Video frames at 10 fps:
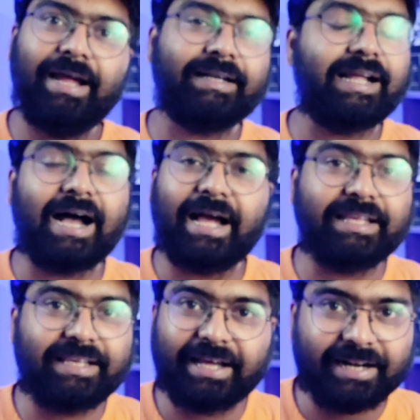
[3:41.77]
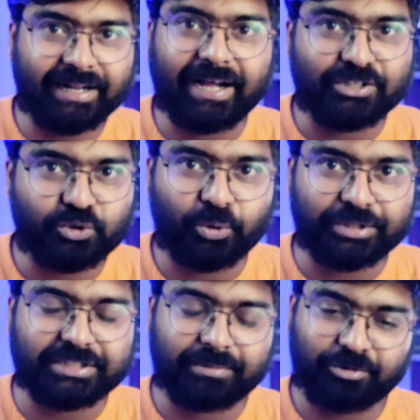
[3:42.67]
একটা হাই গিয়ারে কাজ
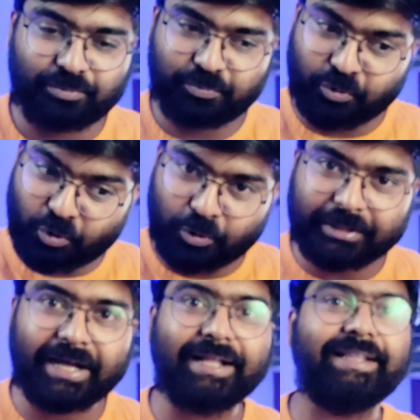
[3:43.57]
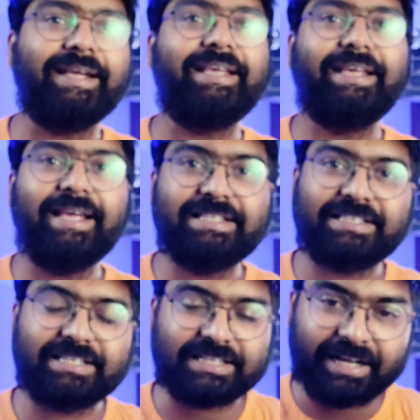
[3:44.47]
করেছে এবং পুরোটা দেখিয়ে
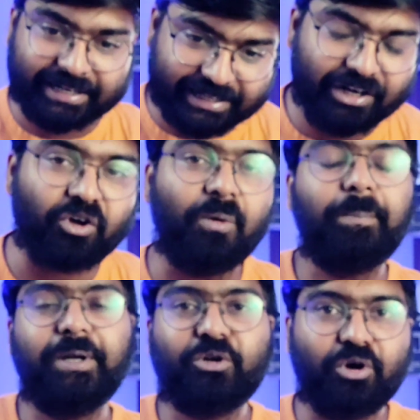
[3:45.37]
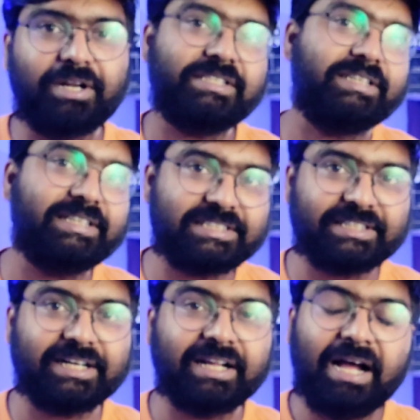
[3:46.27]
যে সার্কেল কমপ্লিট করা
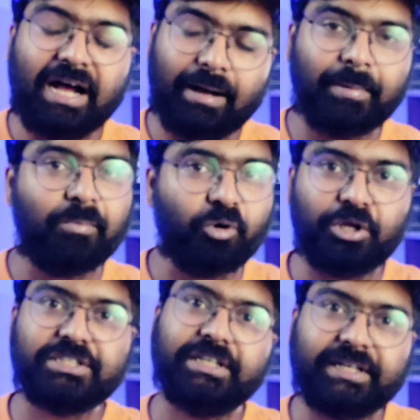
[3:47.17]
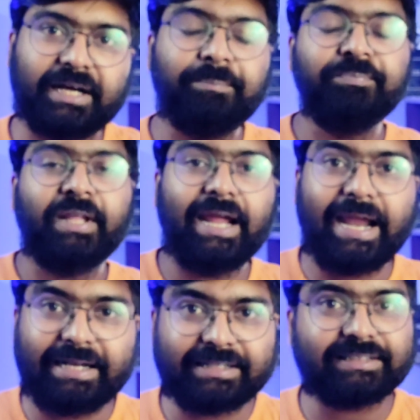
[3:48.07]
সিরিজটার আমার মনে হয় সেটা
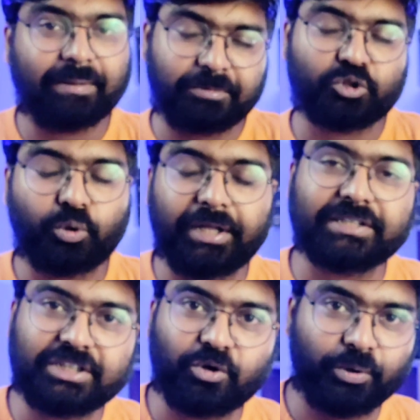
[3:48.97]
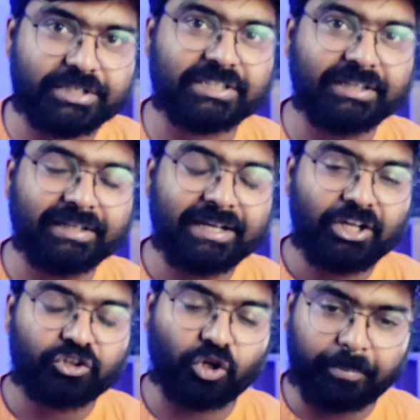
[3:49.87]
এইট এপিসোডে এসে হয়েছে
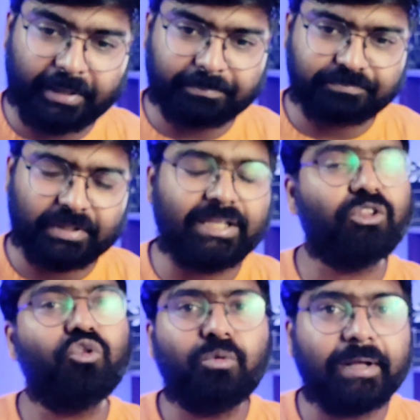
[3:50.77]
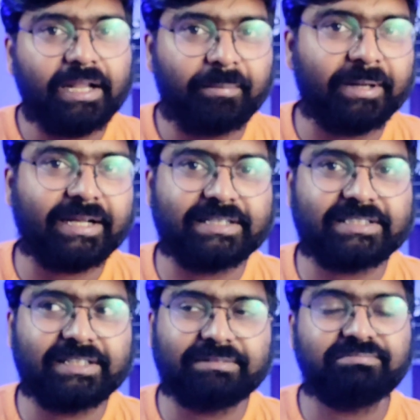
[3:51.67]
তবে ইন্দুওয়ালা আমার
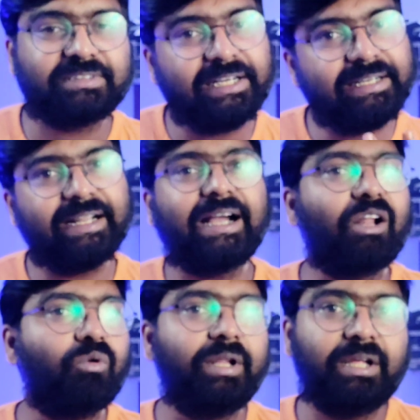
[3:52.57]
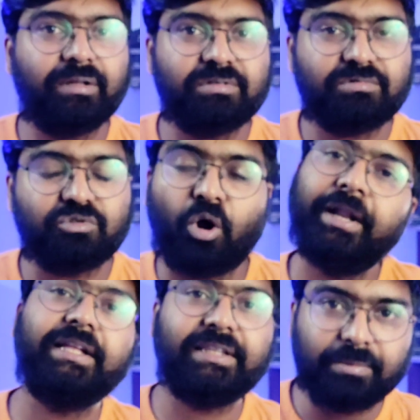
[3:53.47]
কাছে তিনটে কারণে
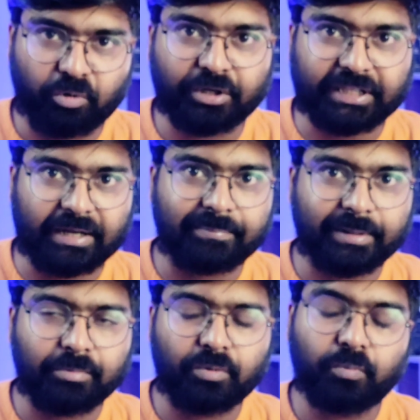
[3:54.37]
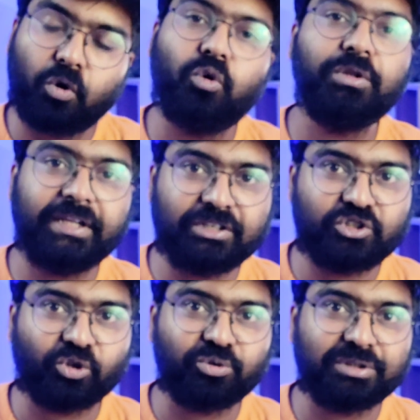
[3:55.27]
অনেক দিন মনে থাকবে এবং বহুদিন
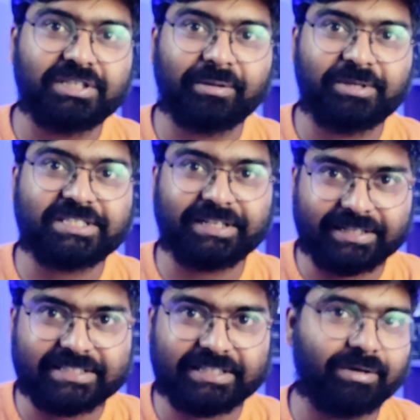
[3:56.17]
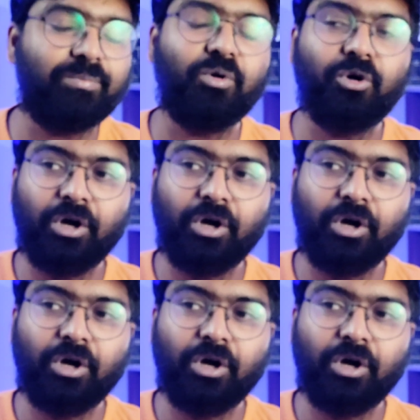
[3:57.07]
যতদিন আমি সিরিজ দেখব